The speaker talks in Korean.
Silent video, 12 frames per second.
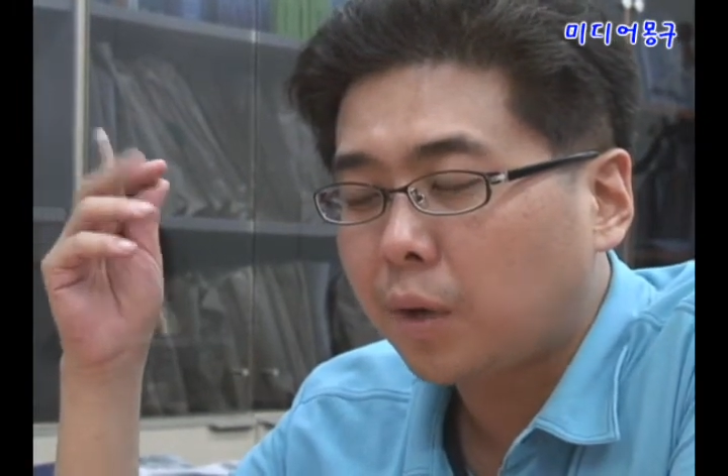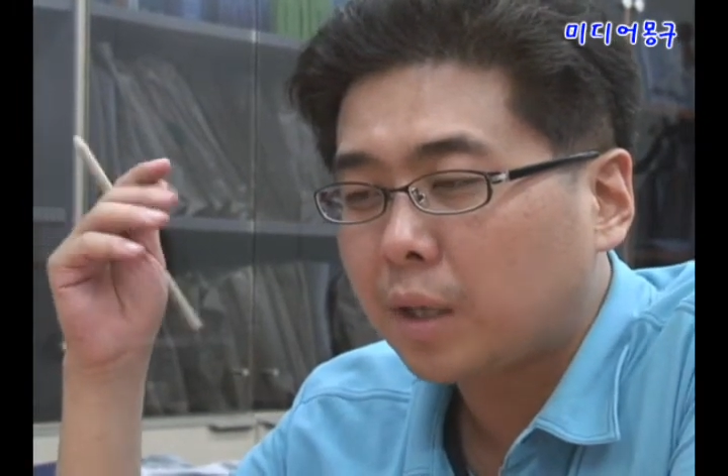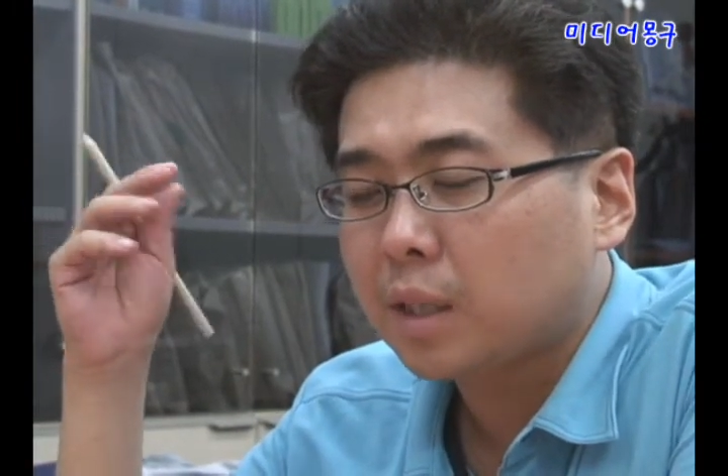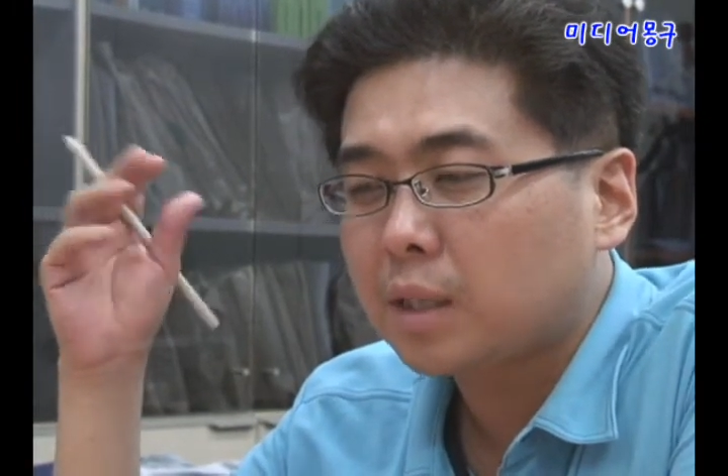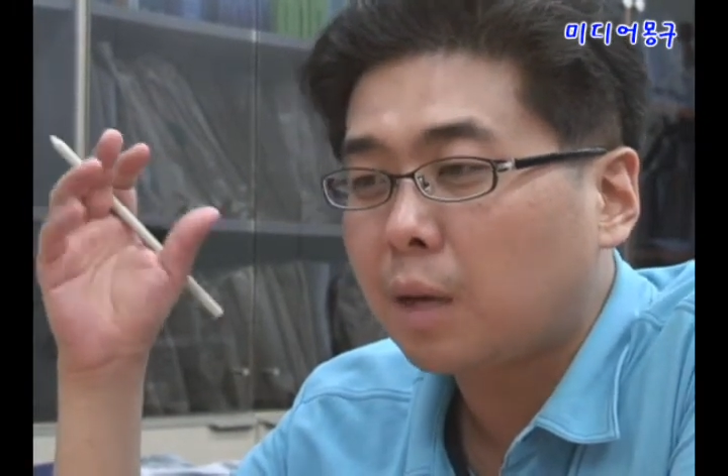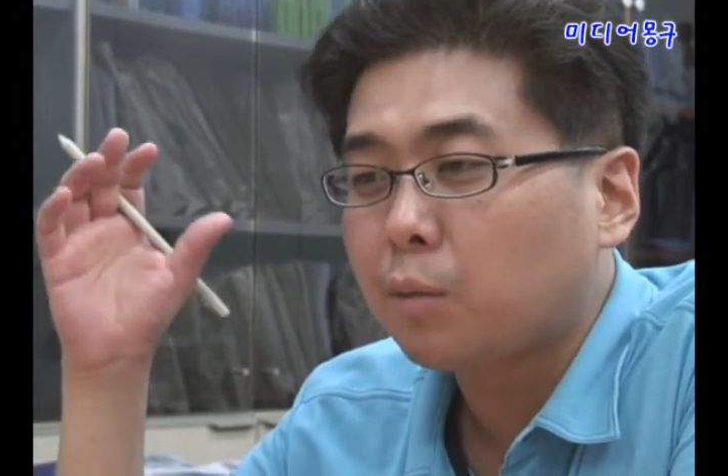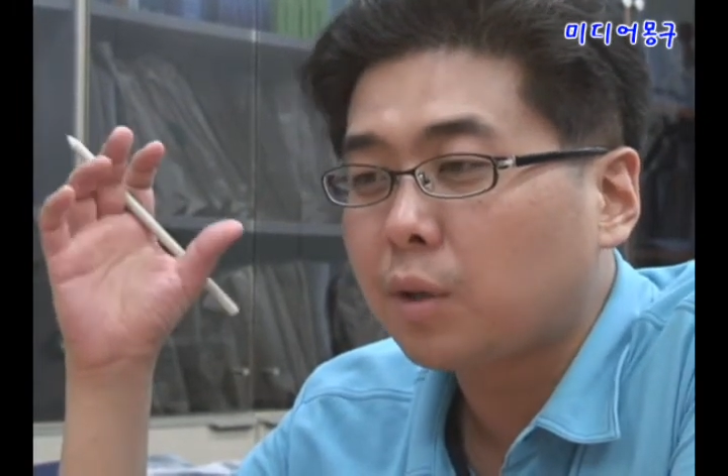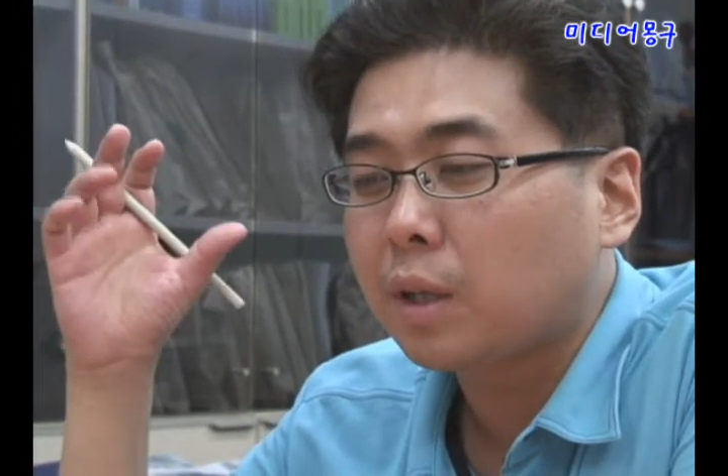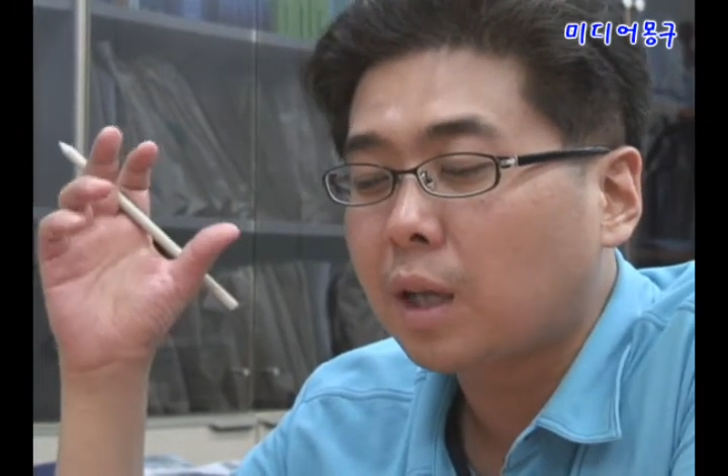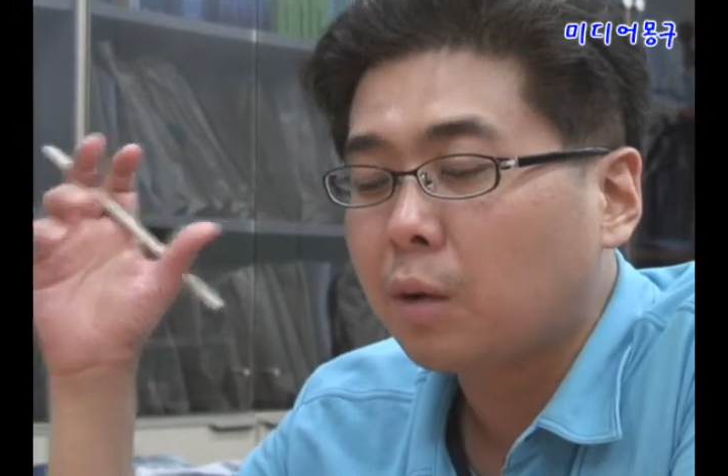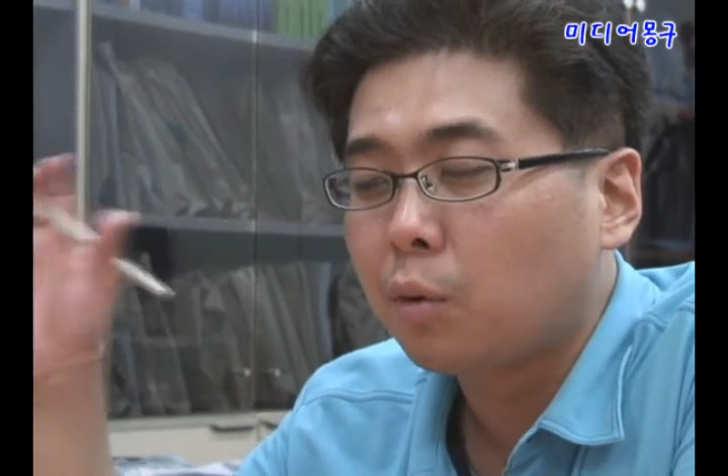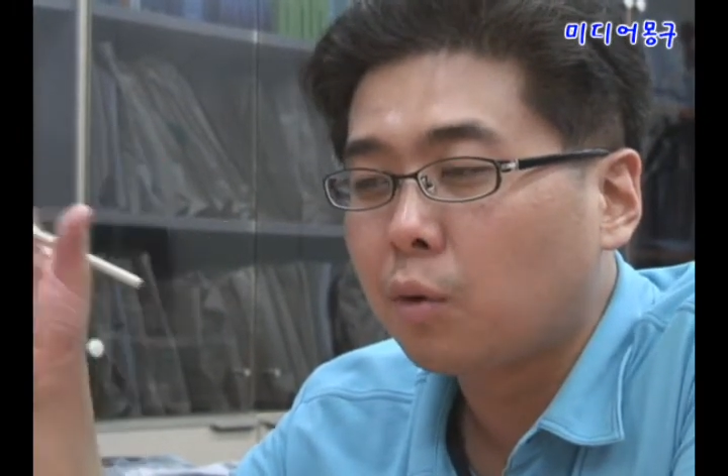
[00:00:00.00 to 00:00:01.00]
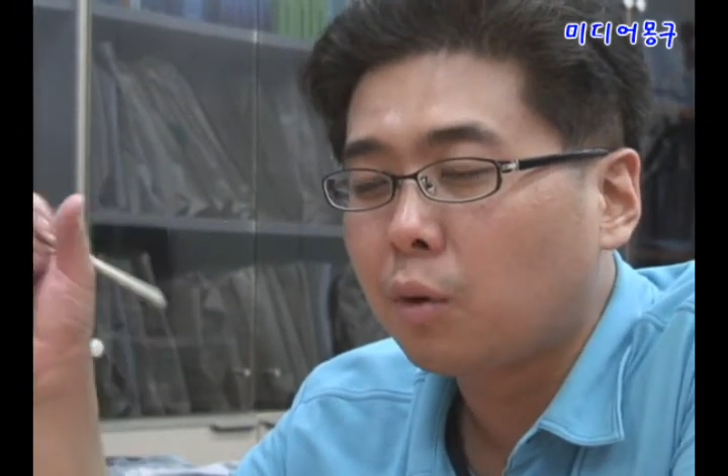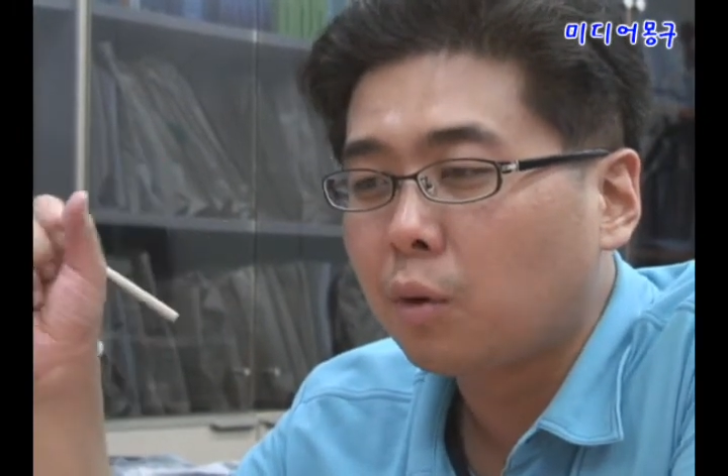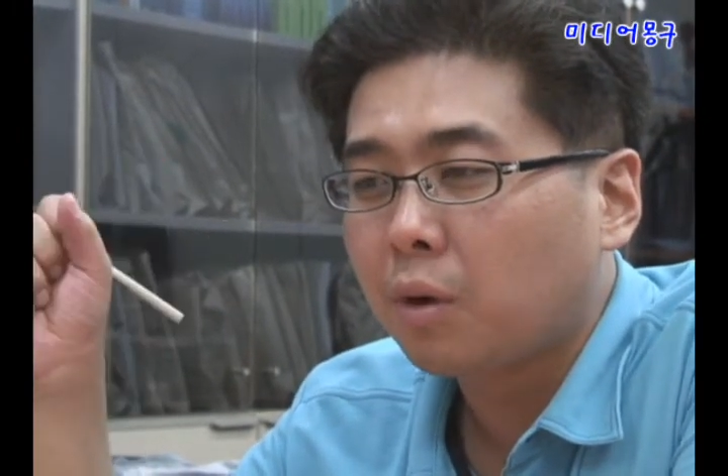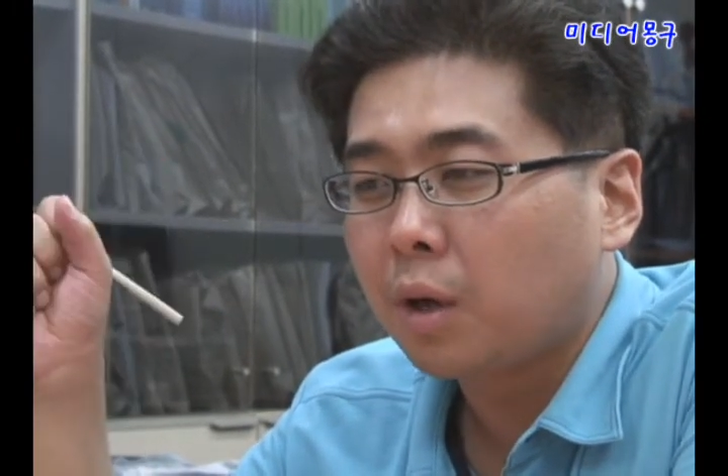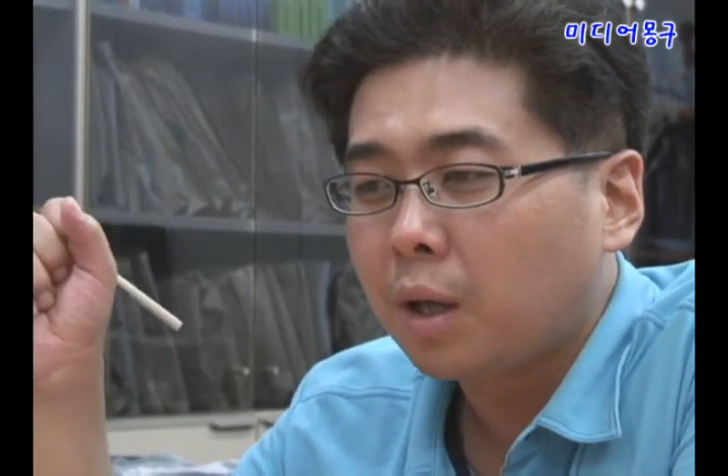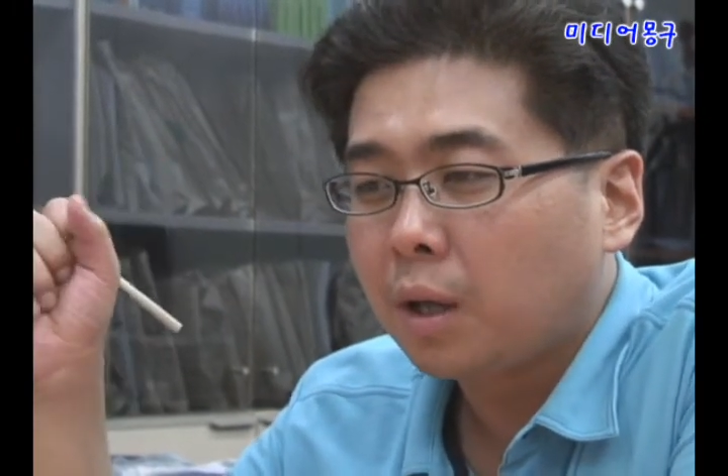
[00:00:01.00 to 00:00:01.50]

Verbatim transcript: 굉장히 잘못됐다고 보고